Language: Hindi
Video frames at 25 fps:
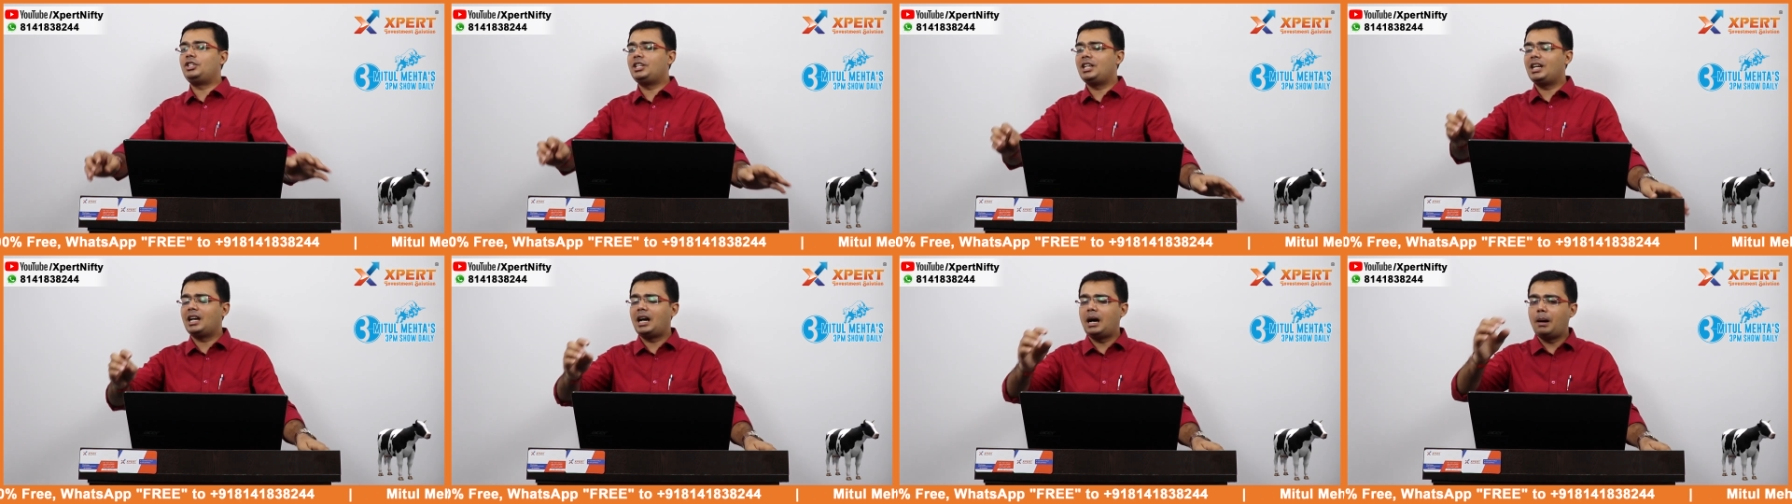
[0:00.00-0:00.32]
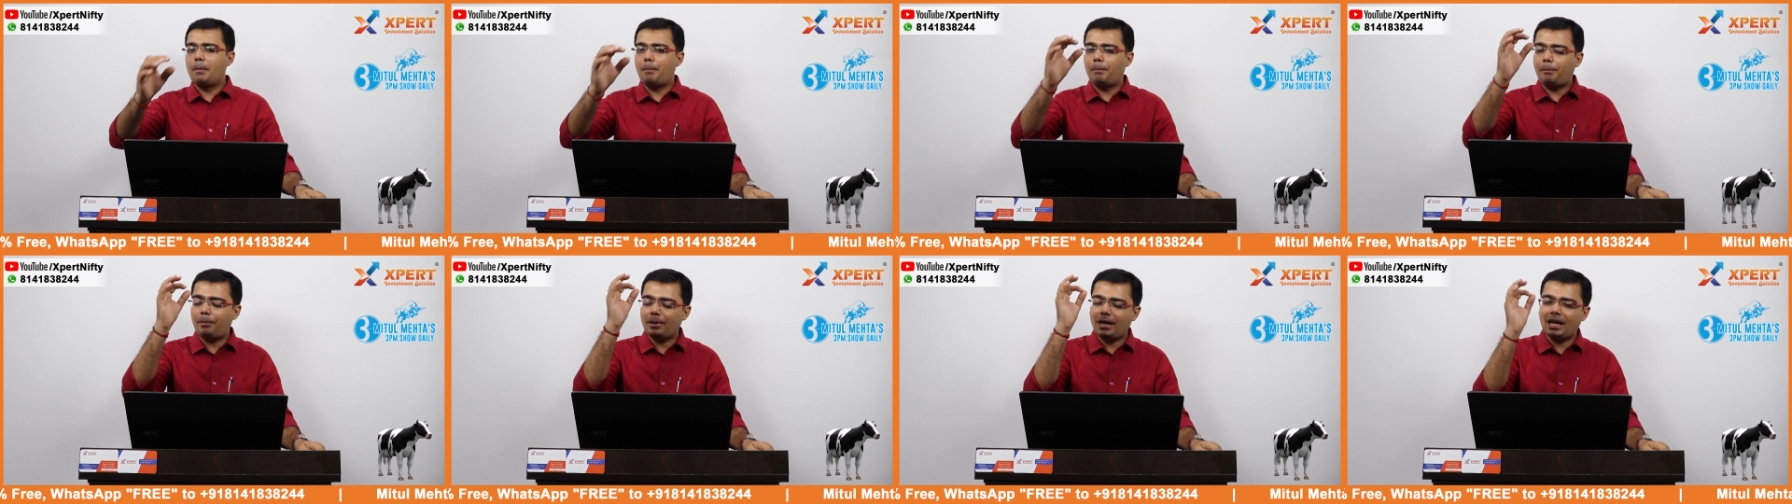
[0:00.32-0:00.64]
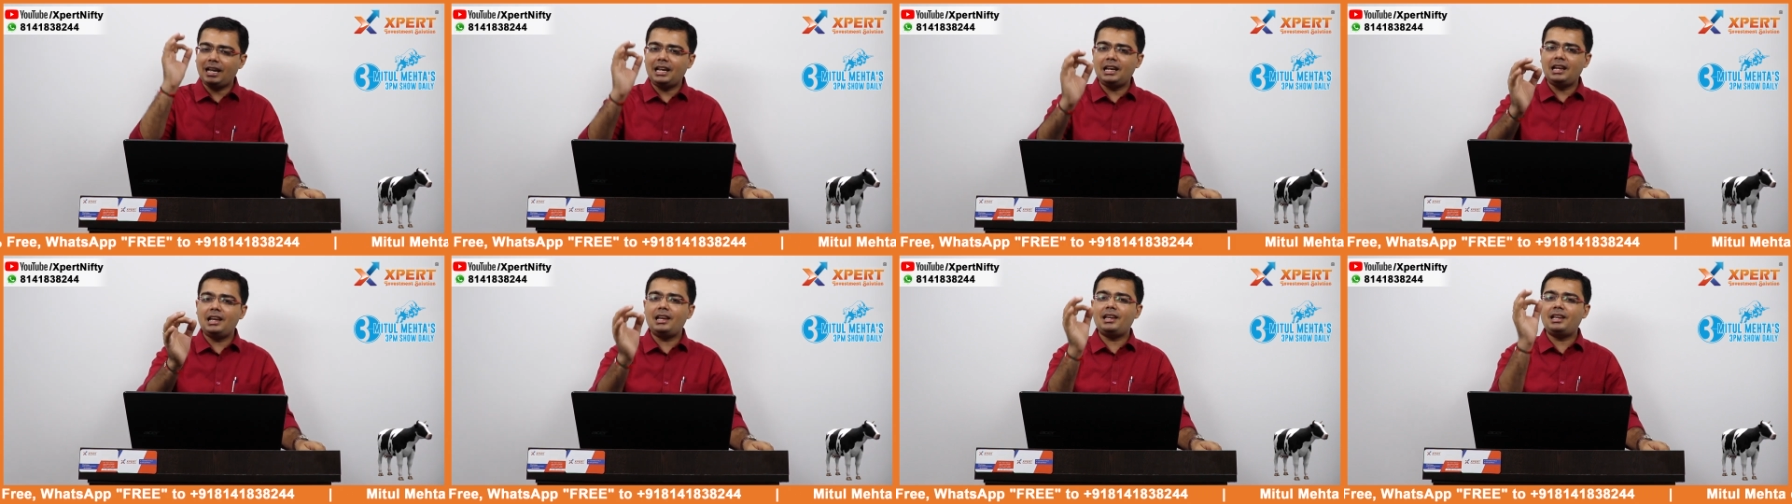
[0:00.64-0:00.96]
जी हाँ
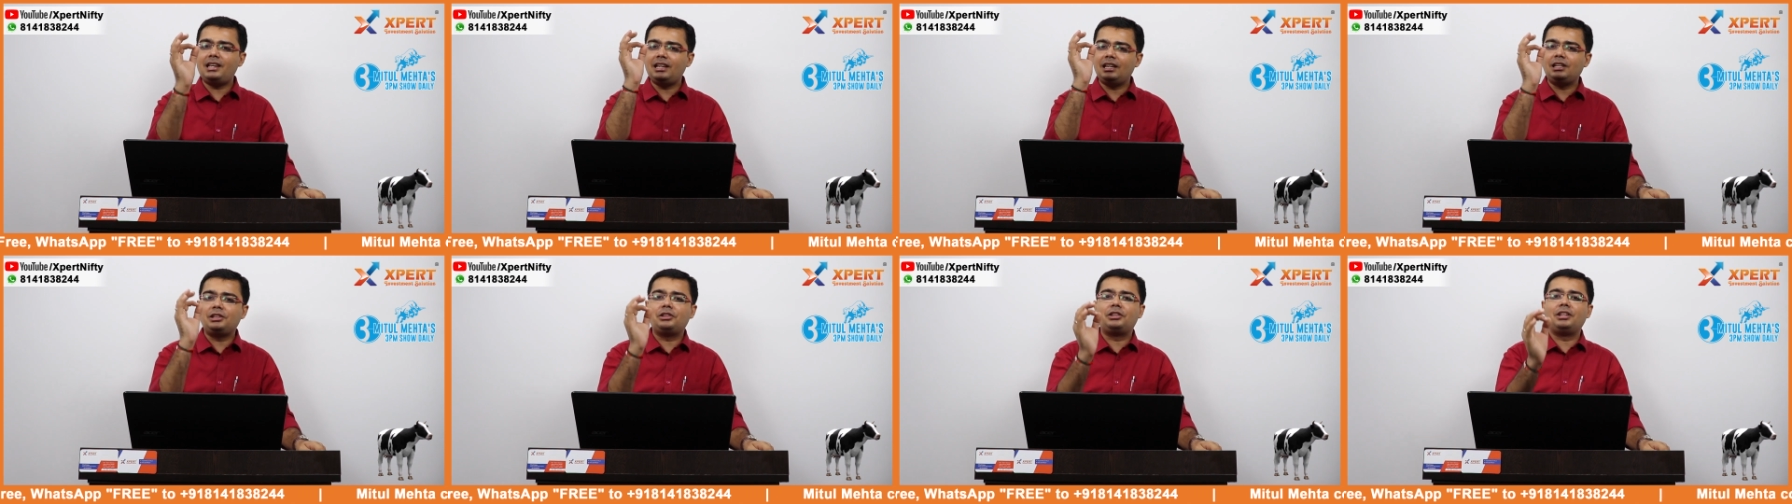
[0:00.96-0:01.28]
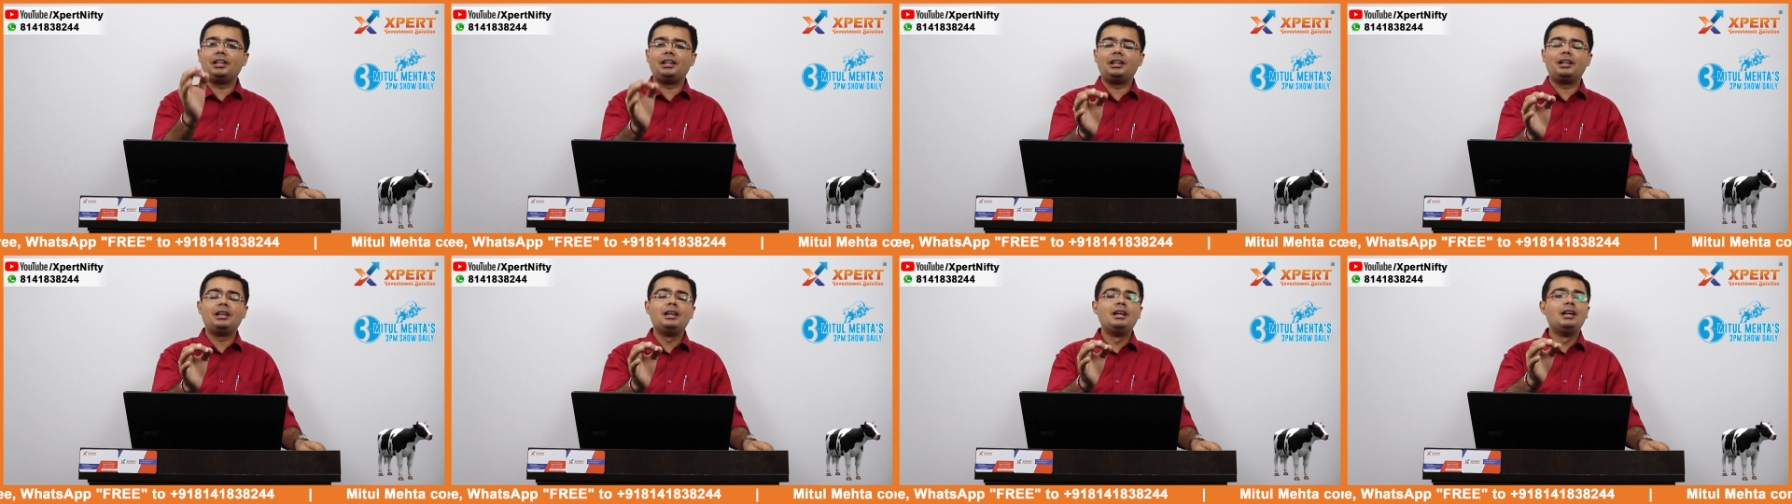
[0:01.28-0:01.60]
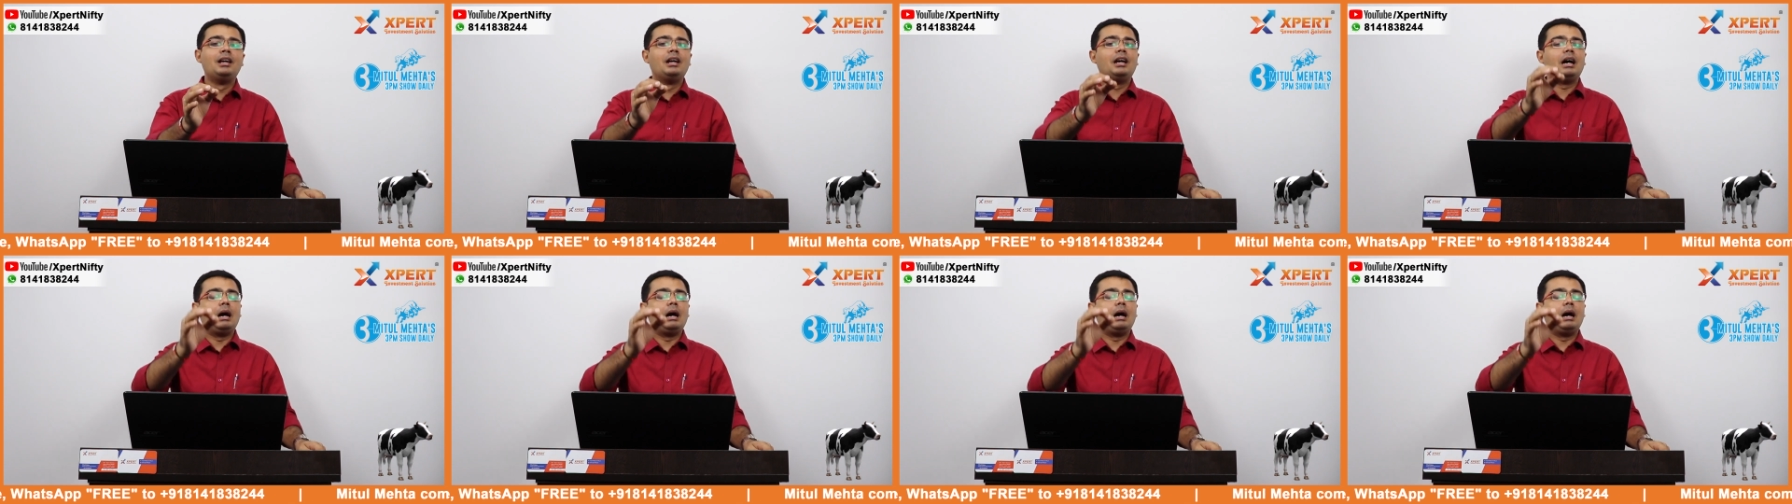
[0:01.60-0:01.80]
पहले ही दिन